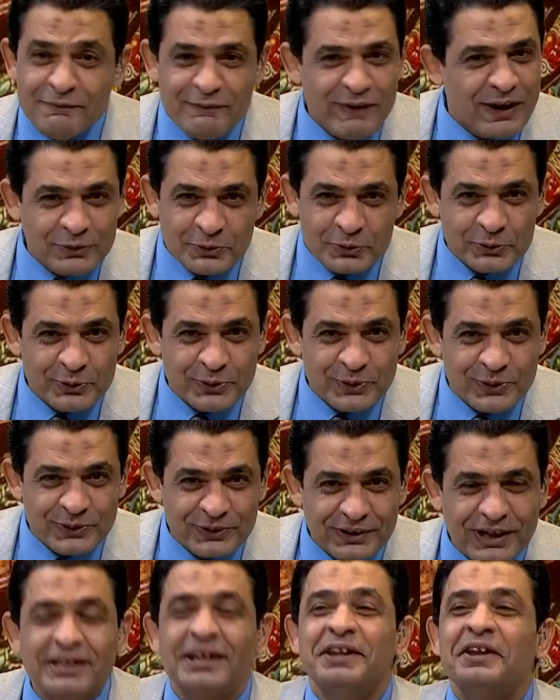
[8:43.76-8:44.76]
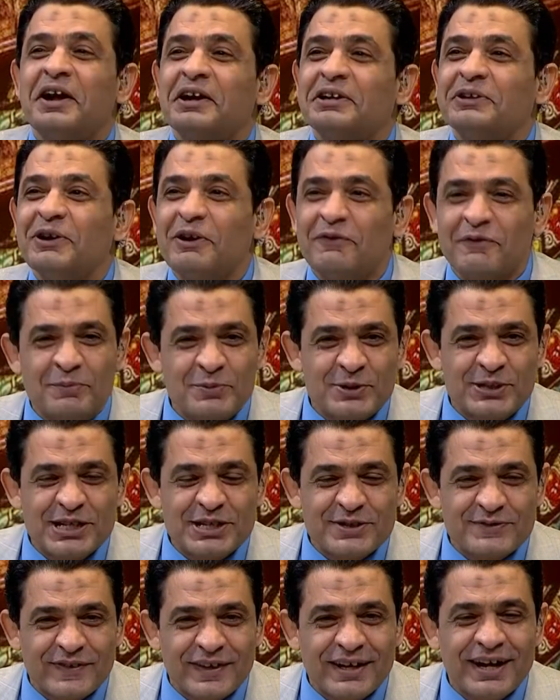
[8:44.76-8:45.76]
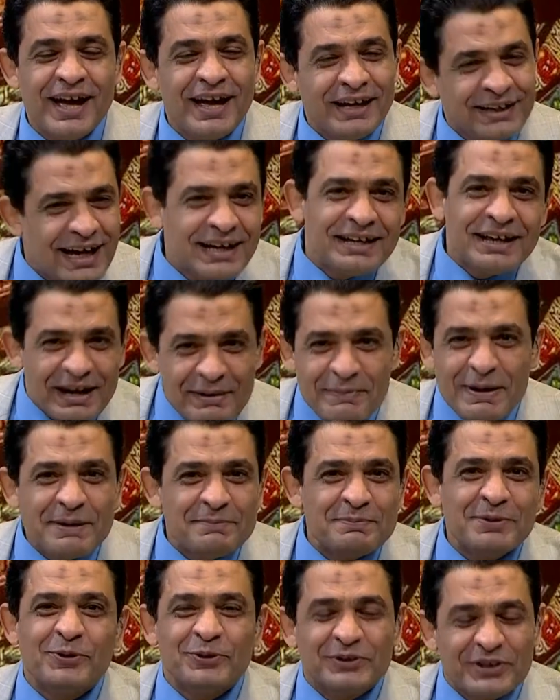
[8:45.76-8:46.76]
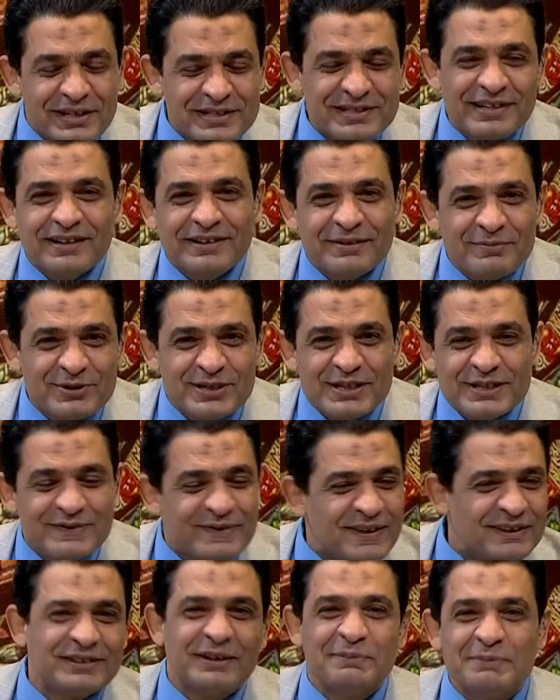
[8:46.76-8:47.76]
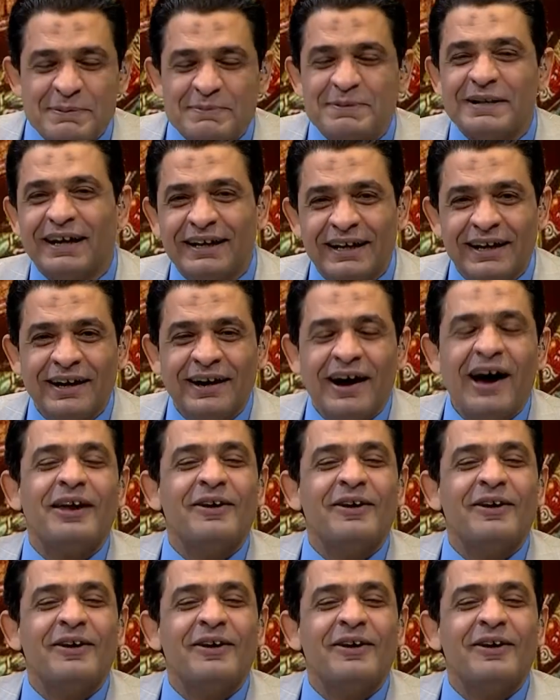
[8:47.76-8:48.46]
انفع دكتور انا النهارده وانا في المستشفى يعني انا بقيت من كتر زياره المستشفيات طبيب يعني